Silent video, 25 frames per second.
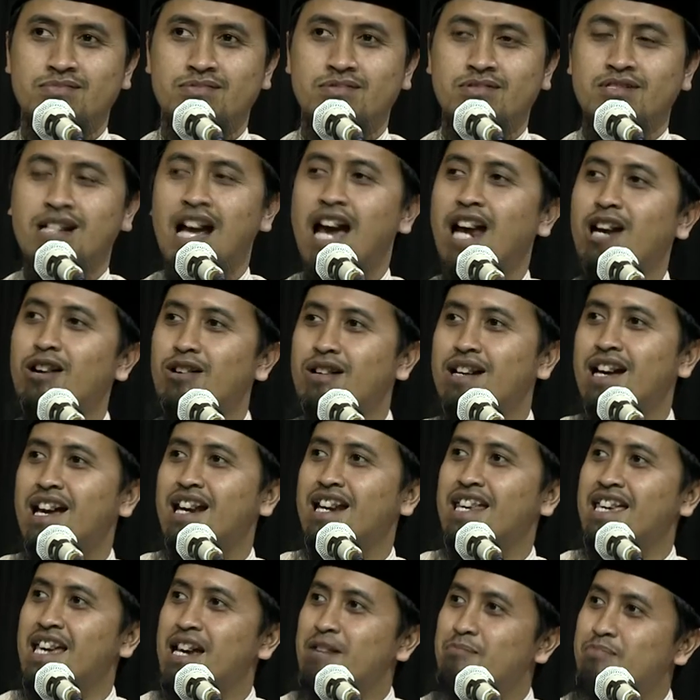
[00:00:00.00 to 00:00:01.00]
Kalau
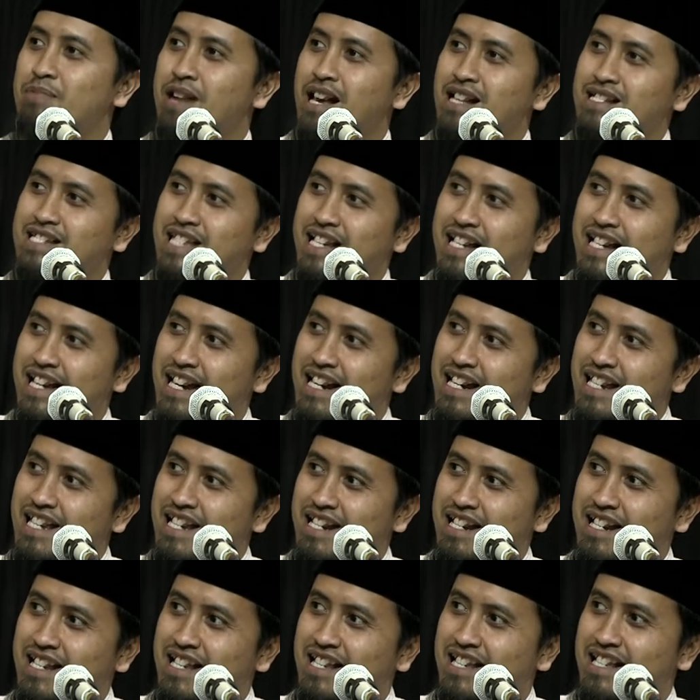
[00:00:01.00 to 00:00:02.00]
kalian praktekkan
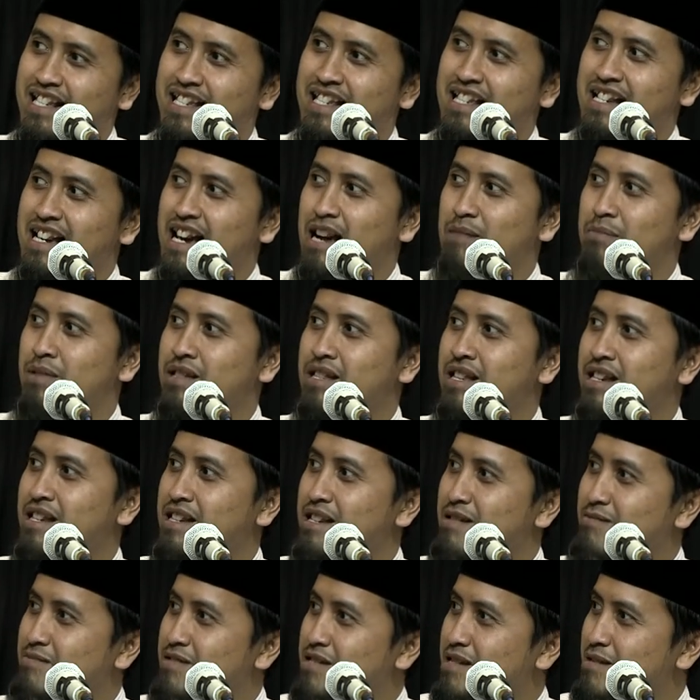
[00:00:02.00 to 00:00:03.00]
ini, apa tadi
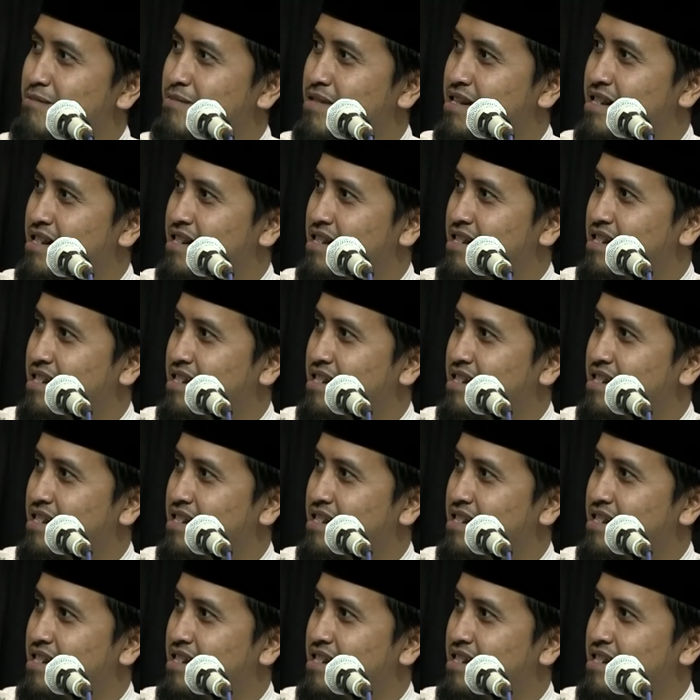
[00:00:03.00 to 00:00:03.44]
yang pertama?